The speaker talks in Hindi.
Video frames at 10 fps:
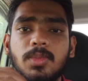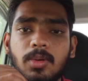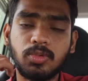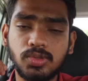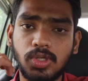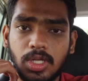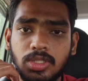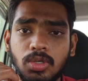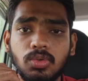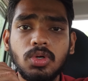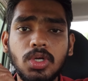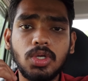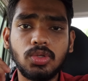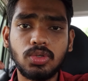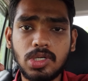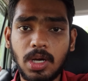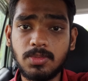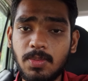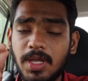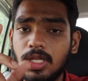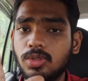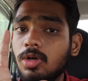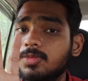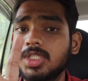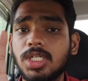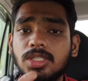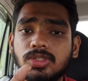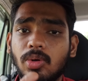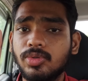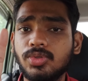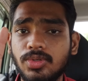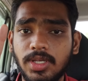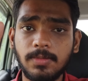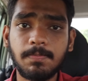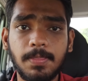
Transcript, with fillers: मैं आपको सुनाता हूँ तो अभी पहले तो आप इसका साउंड सुनिए